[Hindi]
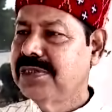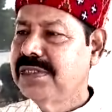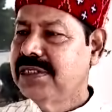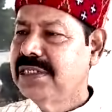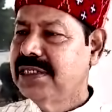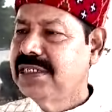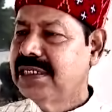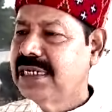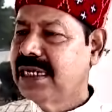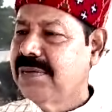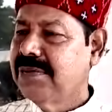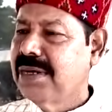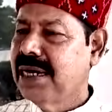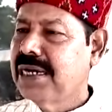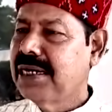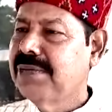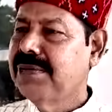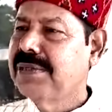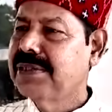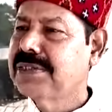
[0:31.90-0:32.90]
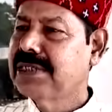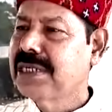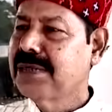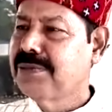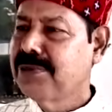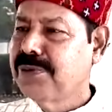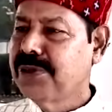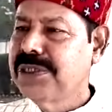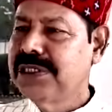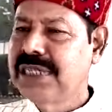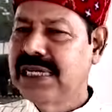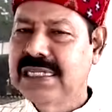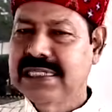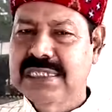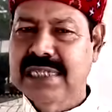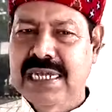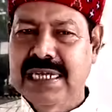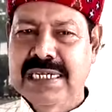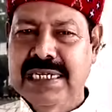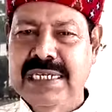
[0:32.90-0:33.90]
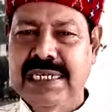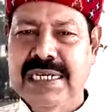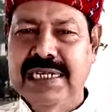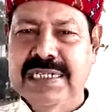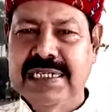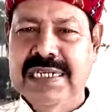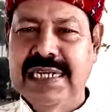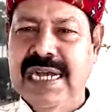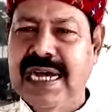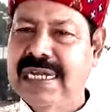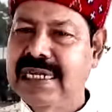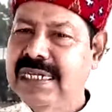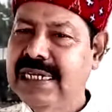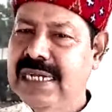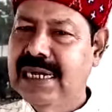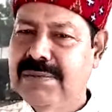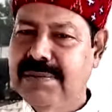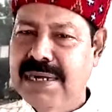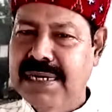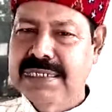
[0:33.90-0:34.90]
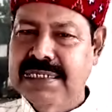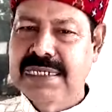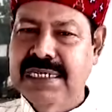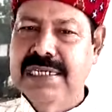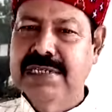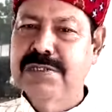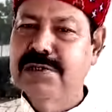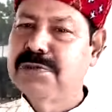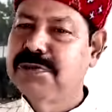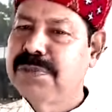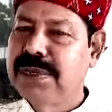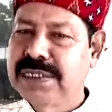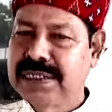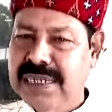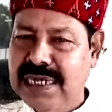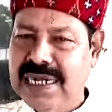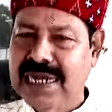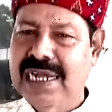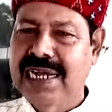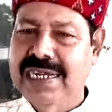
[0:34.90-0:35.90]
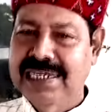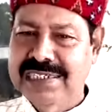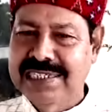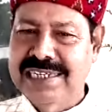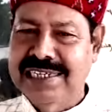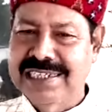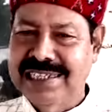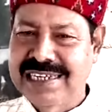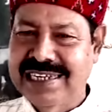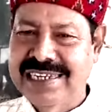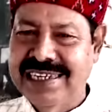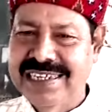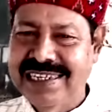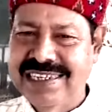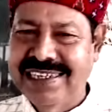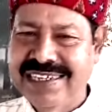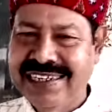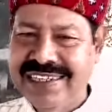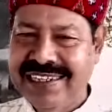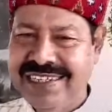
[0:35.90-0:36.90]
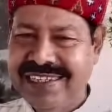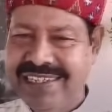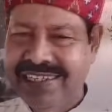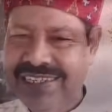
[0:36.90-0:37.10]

बाबू के बारे में सब कुछ जानता कि अधिकारी कमाते हैं तो पैसा कहाँ जाता है